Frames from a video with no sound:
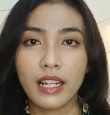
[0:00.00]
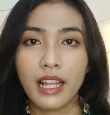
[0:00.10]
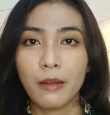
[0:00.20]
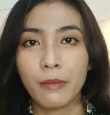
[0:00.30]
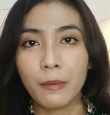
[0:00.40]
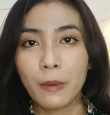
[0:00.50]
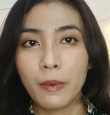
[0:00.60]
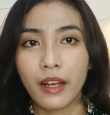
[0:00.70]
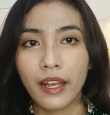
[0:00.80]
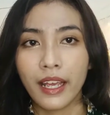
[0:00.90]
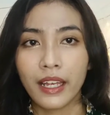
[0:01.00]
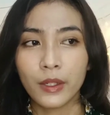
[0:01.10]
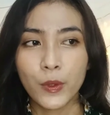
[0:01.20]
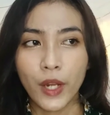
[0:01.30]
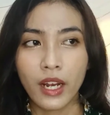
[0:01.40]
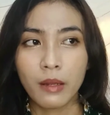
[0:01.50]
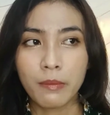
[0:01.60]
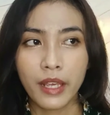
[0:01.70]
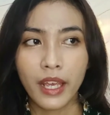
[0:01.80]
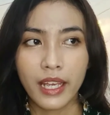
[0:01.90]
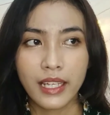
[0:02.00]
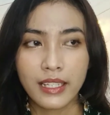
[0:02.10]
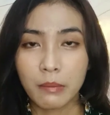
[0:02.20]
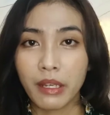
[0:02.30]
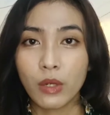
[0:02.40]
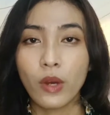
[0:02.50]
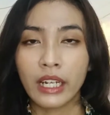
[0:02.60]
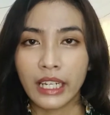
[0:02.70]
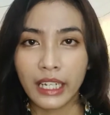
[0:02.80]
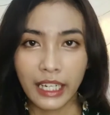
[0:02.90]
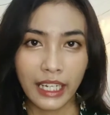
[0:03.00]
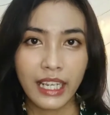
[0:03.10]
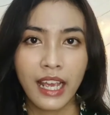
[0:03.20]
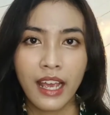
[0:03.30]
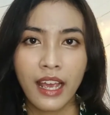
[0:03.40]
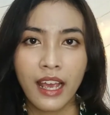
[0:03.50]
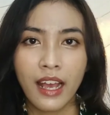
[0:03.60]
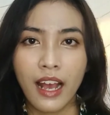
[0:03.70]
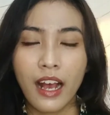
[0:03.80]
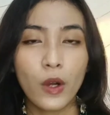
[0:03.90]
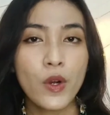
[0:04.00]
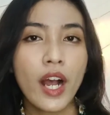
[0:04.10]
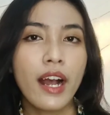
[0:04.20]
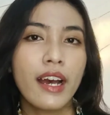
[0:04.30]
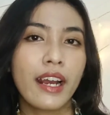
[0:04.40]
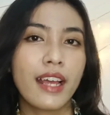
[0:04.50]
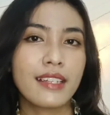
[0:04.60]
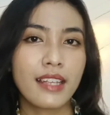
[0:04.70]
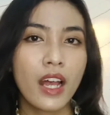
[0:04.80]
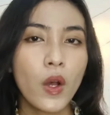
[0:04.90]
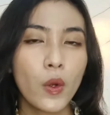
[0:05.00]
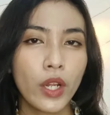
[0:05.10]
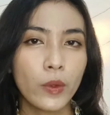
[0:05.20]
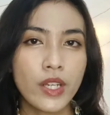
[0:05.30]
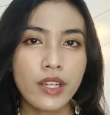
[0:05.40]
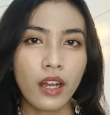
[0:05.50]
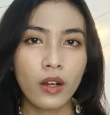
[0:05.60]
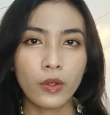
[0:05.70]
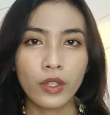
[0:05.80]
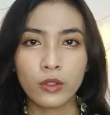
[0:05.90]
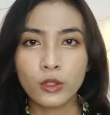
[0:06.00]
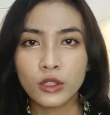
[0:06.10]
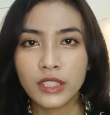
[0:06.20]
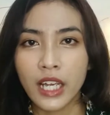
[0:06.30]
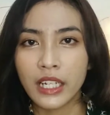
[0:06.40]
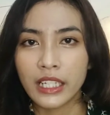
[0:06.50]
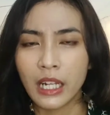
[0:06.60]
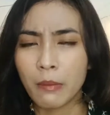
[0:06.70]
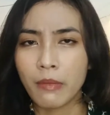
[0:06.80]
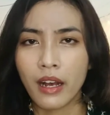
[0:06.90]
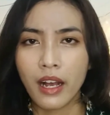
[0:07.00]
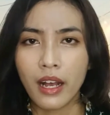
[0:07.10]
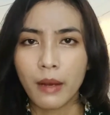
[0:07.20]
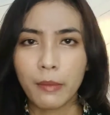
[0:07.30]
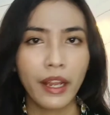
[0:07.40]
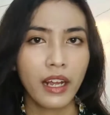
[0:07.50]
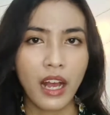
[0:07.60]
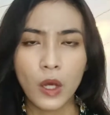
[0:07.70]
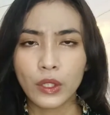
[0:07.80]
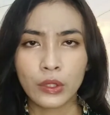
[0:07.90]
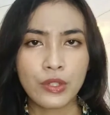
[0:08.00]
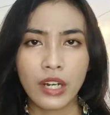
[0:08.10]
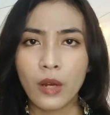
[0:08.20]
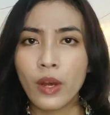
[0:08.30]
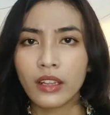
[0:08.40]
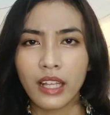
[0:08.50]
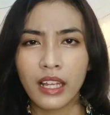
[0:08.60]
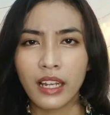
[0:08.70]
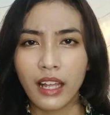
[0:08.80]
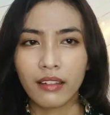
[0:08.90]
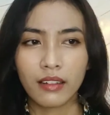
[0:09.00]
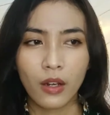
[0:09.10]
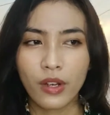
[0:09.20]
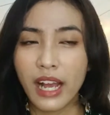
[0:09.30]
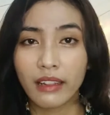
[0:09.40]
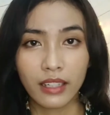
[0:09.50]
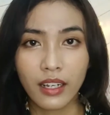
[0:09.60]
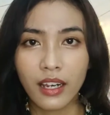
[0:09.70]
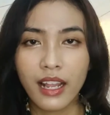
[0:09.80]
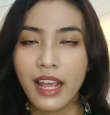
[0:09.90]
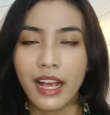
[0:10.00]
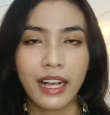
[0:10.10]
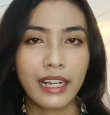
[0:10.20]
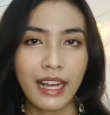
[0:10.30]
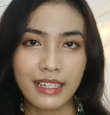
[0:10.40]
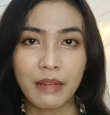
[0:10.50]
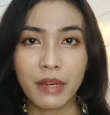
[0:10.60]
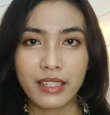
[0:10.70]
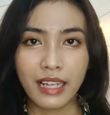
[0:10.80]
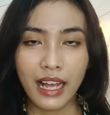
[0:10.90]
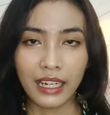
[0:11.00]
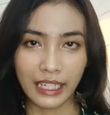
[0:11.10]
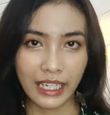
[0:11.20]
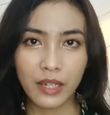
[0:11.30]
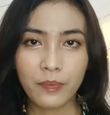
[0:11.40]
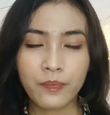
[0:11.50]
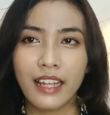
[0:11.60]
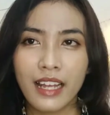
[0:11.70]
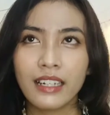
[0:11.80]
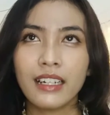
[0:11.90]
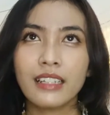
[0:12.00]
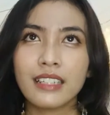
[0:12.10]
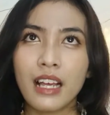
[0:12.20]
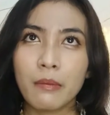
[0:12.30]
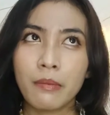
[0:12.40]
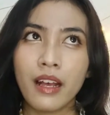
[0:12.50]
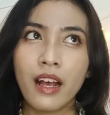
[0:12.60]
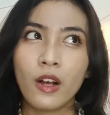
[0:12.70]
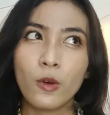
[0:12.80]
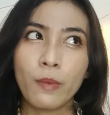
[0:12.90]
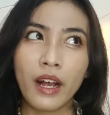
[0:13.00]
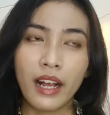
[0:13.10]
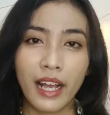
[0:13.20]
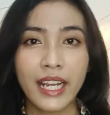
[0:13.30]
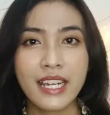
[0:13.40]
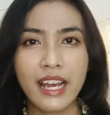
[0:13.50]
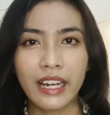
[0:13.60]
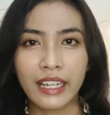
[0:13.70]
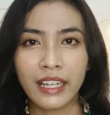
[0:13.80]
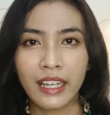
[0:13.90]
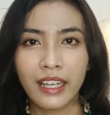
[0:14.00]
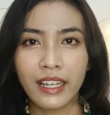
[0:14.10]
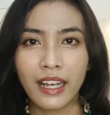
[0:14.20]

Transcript: selama pemakaian kurang lebih semingguan ini, aku nggak ngerasa kulit wajah aku itu jadi tambah breakout atau jerawatan atau gatel nggak sama sekali dan selama aku pakai dari